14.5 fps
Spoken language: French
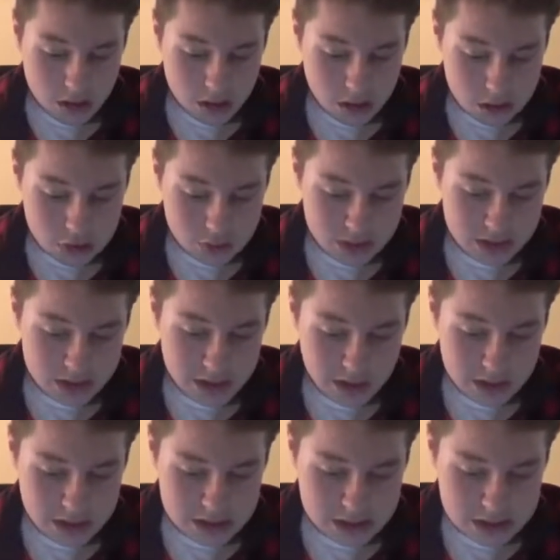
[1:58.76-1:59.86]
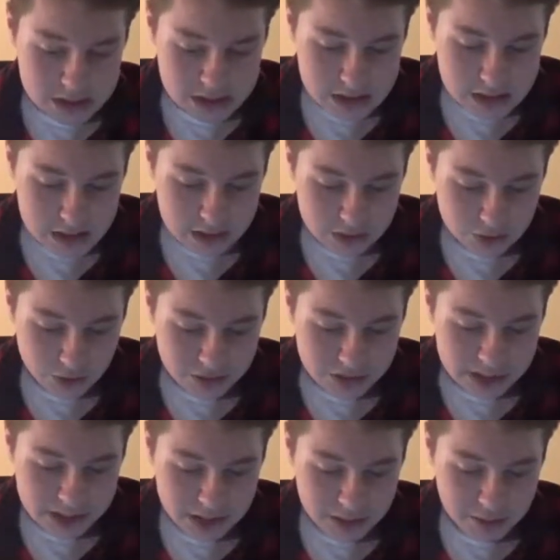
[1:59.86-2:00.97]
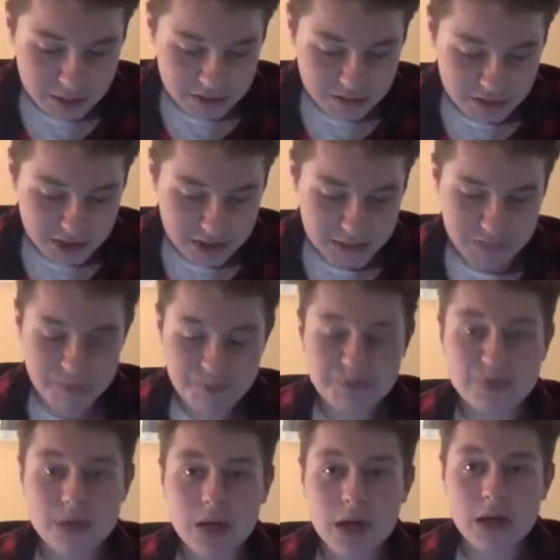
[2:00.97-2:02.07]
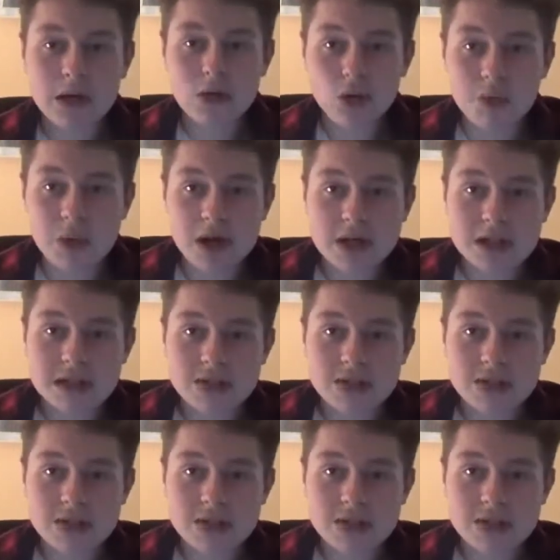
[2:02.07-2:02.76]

Ensuite, ta race de canard préférée. Alors, ma race